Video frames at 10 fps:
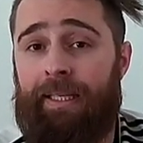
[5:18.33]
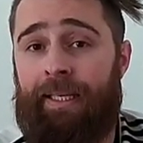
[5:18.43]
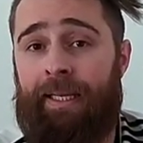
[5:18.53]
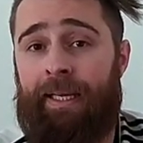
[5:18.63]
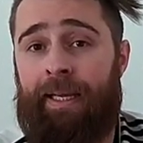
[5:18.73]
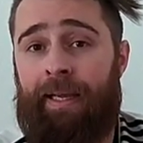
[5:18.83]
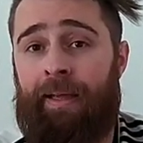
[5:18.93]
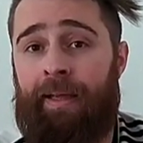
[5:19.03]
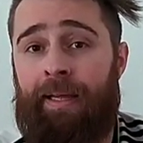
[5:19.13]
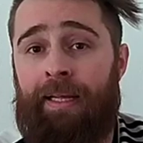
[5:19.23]

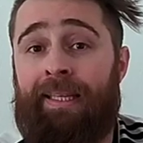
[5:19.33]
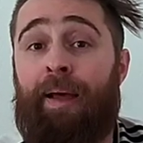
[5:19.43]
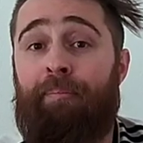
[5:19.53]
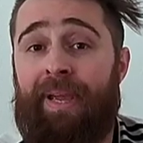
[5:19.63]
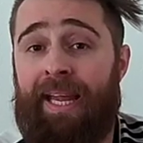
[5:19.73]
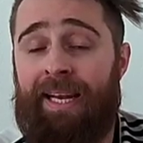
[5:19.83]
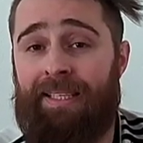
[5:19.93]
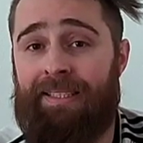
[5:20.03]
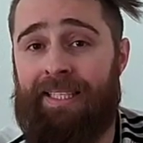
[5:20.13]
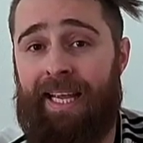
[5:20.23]
eh,
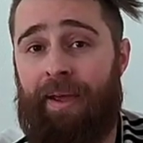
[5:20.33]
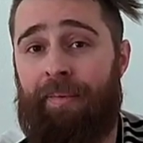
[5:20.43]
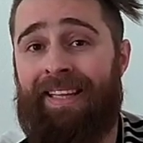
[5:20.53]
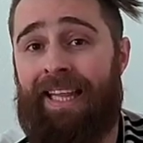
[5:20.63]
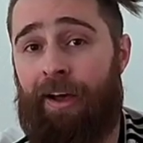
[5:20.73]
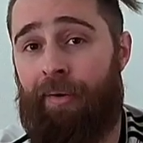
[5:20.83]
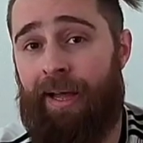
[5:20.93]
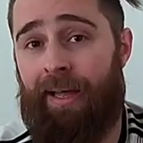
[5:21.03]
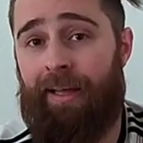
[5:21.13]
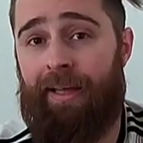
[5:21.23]
también se
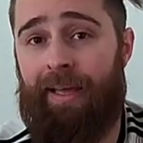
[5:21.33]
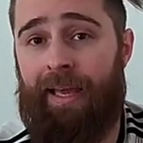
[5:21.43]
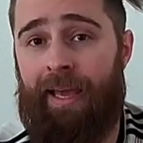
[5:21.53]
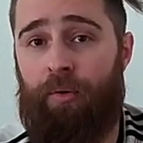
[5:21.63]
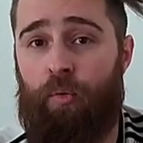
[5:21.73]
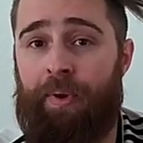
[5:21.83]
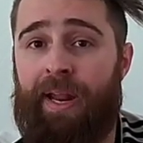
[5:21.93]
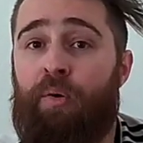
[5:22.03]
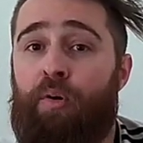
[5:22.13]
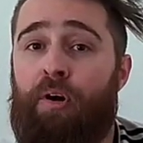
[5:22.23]
evitaba que
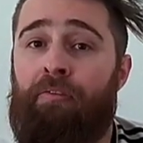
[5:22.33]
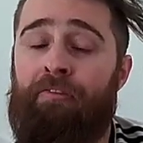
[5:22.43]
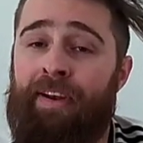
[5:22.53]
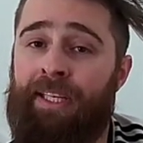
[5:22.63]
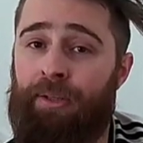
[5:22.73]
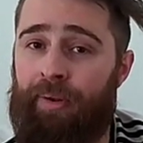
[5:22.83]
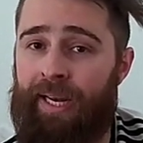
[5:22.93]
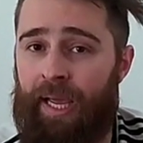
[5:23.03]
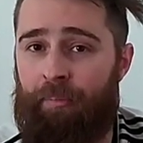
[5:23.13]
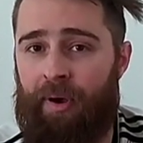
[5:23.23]
hubiera un conflicto
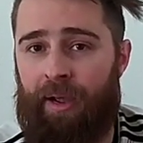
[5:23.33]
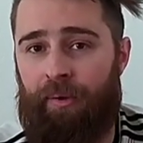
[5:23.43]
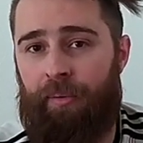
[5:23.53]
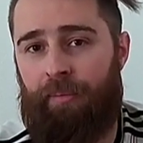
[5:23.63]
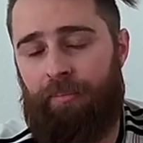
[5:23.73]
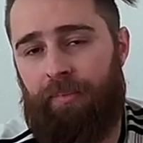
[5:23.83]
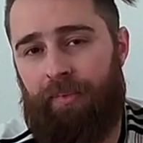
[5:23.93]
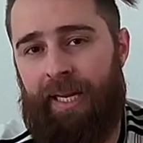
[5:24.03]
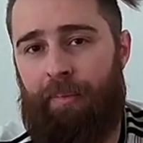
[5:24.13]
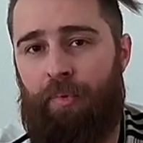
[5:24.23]
en la época que
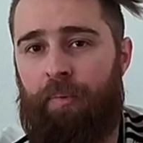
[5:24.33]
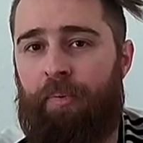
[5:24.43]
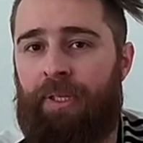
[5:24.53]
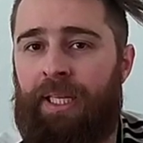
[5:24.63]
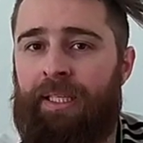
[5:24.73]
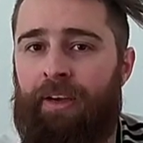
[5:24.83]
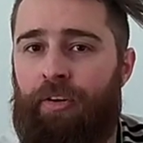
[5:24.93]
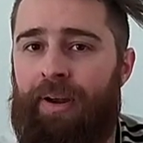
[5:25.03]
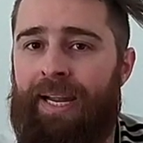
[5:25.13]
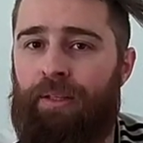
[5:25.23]
era muy importante
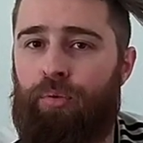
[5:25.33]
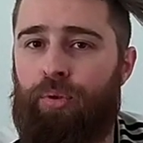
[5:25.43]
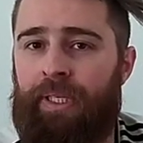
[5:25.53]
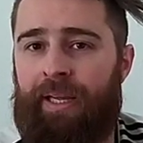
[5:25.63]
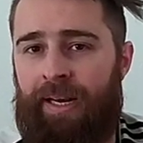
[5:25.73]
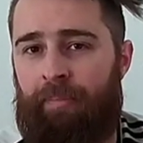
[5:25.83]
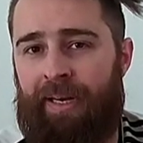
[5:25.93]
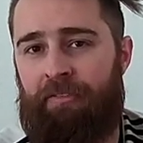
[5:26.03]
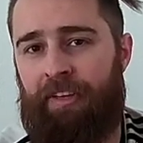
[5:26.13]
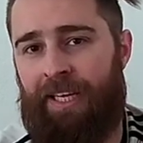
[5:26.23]
con la industria de la
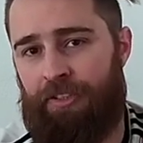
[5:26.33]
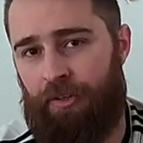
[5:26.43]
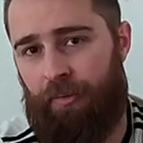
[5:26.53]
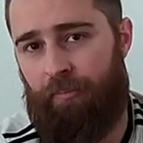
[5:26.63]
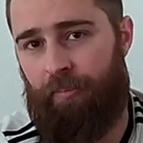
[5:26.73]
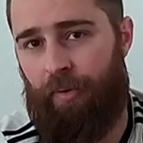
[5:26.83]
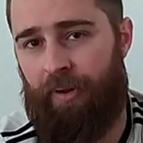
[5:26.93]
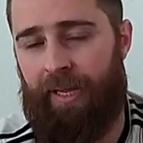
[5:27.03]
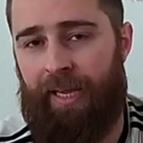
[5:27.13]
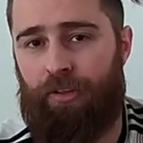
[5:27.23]
panificación,
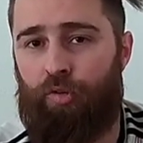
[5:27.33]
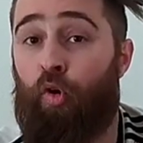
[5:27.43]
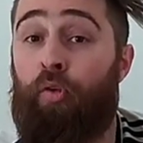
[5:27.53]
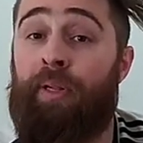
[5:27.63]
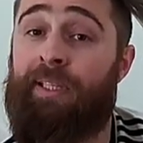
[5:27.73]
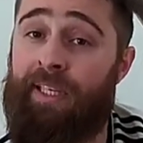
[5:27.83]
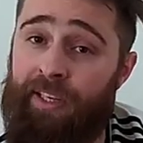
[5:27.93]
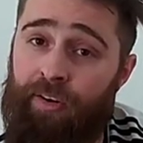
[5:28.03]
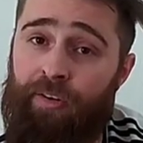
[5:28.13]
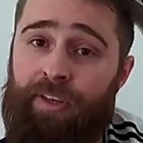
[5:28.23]
porque todo el
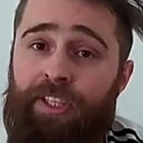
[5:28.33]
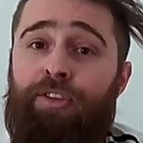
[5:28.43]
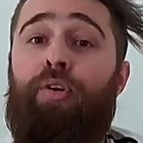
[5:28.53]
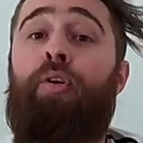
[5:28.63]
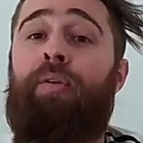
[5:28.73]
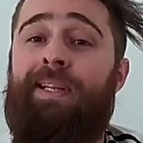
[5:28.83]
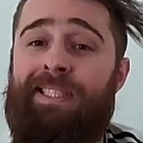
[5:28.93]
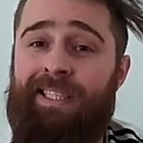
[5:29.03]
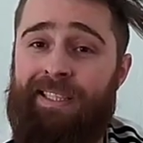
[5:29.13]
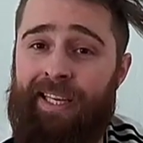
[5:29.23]
trigo y todo el
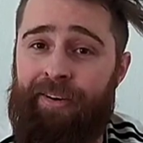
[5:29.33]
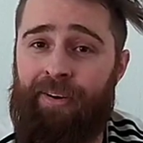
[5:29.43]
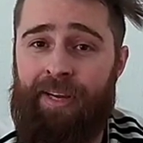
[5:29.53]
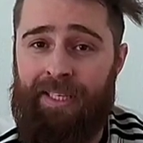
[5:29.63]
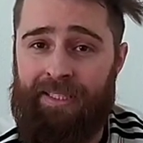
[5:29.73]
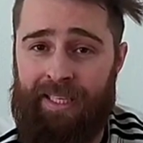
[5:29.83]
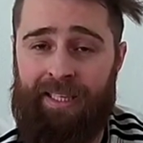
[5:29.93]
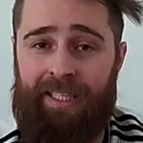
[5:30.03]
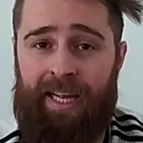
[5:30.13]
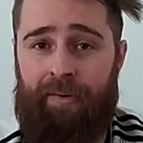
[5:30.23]
centeno se
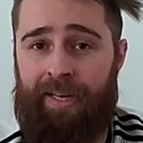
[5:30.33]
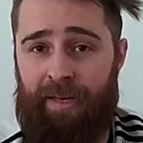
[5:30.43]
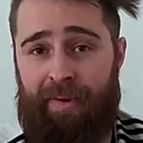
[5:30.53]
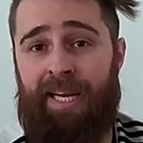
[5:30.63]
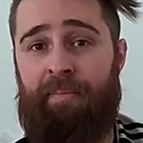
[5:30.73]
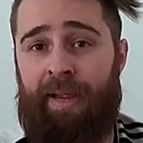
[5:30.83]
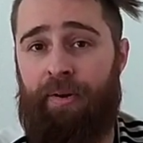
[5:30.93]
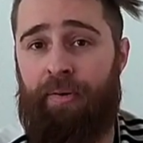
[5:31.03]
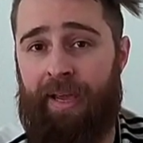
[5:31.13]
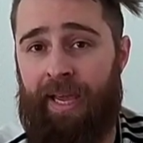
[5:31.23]
destinaban ni más ni
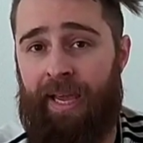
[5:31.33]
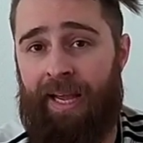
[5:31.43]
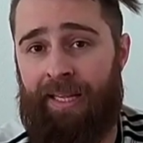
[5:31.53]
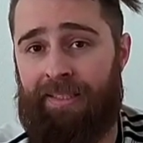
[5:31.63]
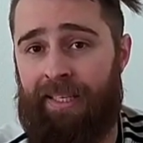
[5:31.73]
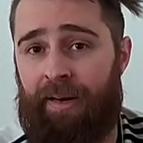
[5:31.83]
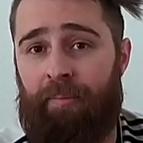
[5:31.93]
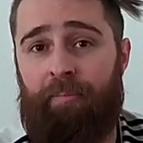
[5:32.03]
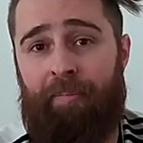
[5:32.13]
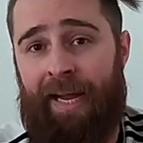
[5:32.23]
menos que a
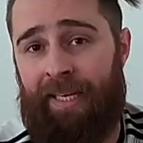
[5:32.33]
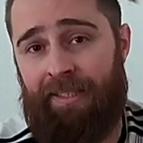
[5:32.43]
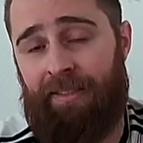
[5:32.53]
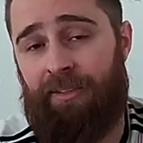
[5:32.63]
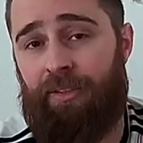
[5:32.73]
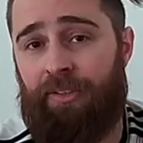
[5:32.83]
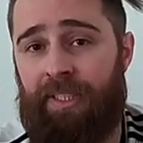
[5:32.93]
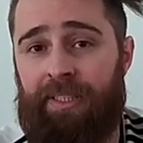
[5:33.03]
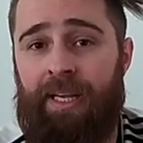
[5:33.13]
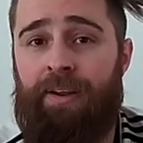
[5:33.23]
hacer panes.
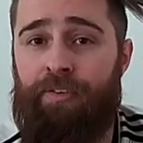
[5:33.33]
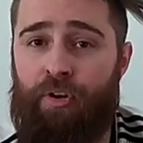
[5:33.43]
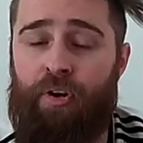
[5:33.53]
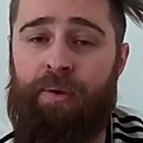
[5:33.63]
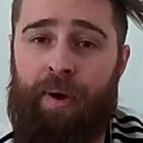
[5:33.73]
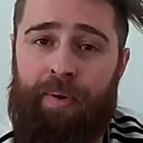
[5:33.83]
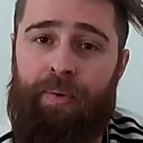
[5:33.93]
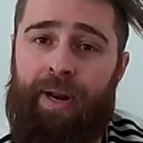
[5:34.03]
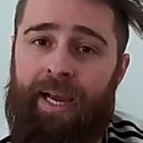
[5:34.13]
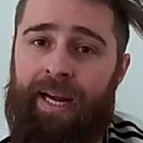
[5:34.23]
Entonces no iba a
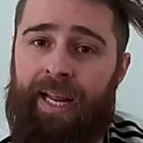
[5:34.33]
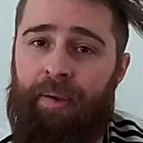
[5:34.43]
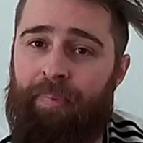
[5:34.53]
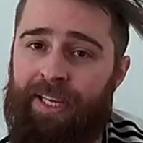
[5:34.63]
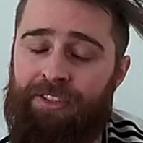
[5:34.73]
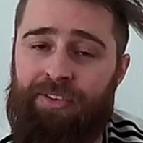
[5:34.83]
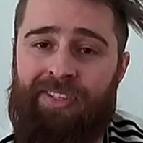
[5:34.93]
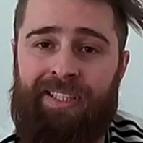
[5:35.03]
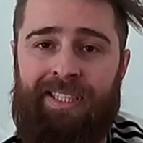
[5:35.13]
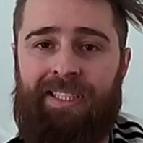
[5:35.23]
haber una guerra de
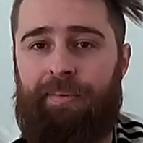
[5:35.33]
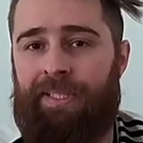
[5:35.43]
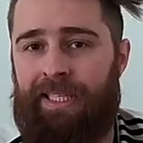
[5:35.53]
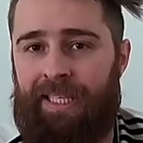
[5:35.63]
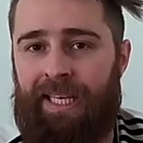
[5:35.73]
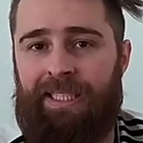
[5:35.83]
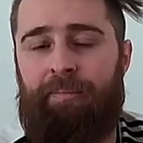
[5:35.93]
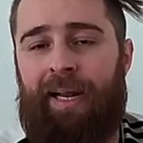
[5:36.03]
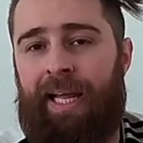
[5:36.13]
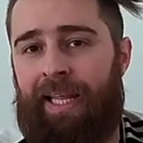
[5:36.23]
precios entre cervecerías
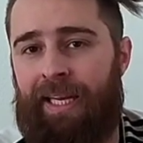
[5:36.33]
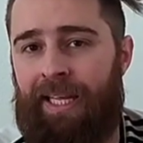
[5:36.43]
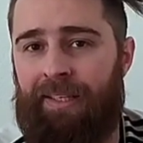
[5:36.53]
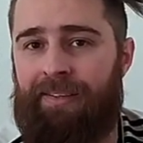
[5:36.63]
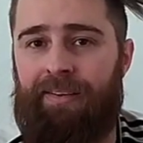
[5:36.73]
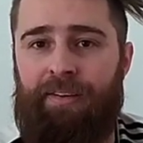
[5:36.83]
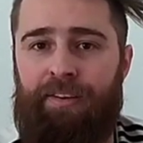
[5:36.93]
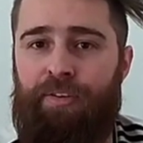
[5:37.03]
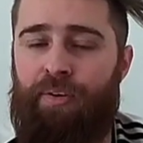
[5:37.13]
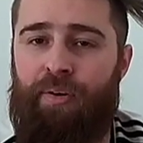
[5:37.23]
y panaderías y
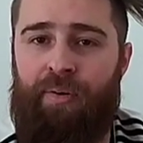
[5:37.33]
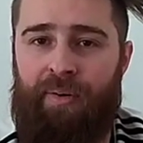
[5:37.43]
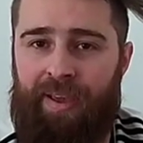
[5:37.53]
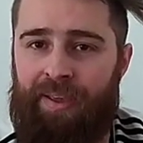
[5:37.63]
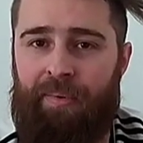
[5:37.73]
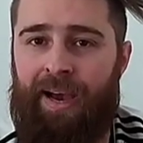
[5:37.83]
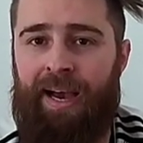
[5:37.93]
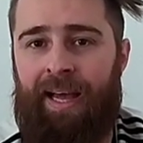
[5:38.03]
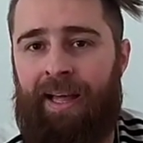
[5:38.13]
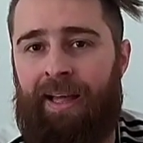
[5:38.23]
no
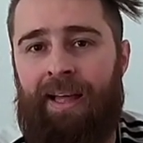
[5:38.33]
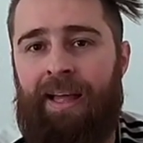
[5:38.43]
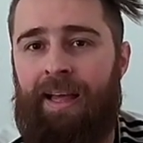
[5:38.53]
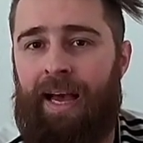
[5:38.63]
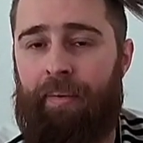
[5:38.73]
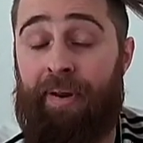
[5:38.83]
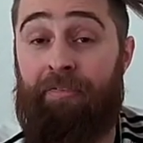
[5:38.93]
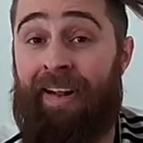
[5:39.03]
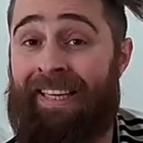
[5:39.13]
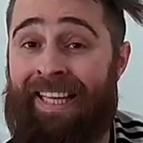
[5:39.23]
iba a haber
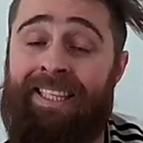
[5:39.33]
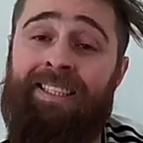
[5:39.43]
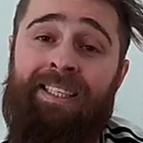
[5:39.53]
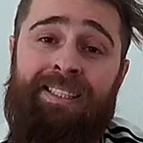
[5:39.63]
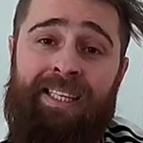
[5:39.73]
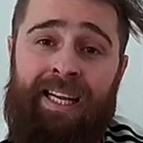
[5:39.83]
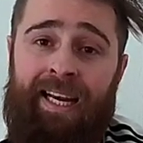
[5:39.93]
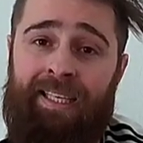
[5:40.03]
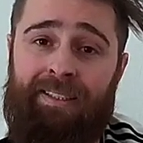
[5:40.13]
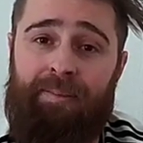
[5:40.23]
faltante de
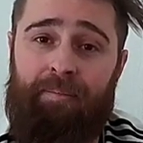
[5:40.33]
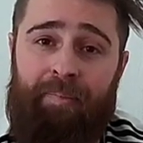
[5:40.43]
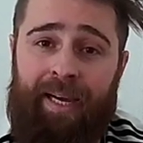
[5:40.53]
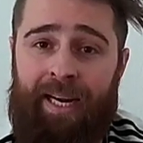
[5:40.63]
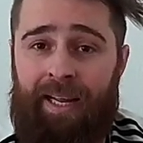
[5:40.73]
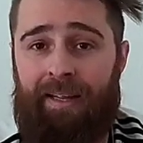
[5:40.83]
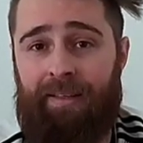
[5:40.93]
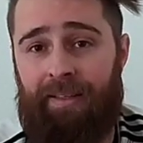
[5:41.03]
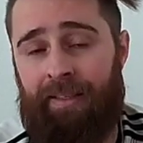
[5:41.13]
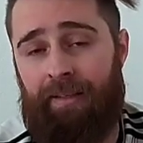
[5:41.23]
cereales
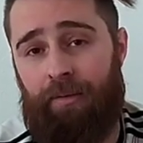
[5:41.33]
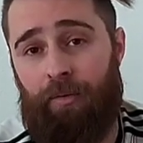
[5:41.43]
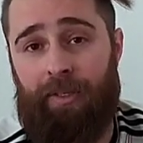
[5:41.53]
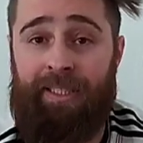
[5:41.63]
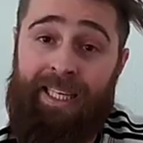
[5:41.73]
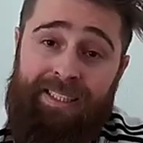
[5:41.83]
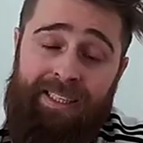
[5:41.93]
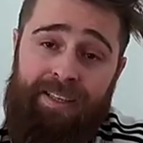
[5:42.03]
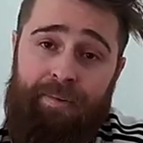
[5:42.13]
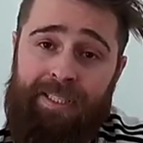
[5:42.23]
para eh, ni
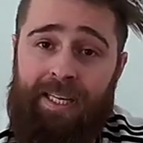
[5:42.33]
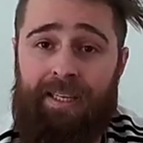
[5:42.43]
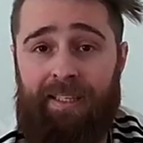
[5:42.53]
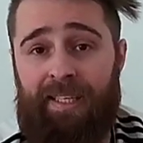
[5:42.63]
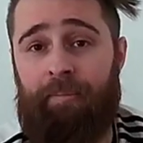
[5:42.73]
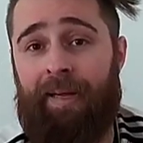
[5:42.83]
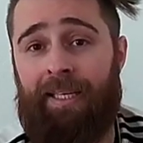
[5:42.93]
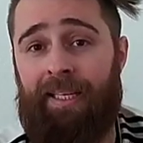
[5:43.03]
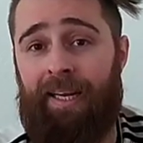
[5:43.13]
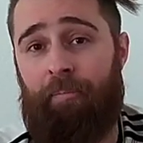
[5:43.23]
hacer cerveza ni
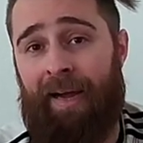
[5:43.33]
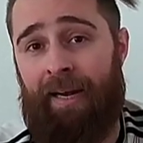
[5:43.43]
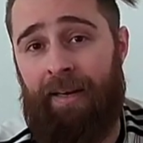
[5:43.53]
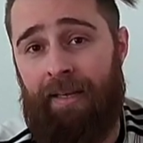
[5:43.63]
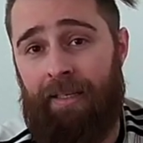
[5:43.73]
para tener pan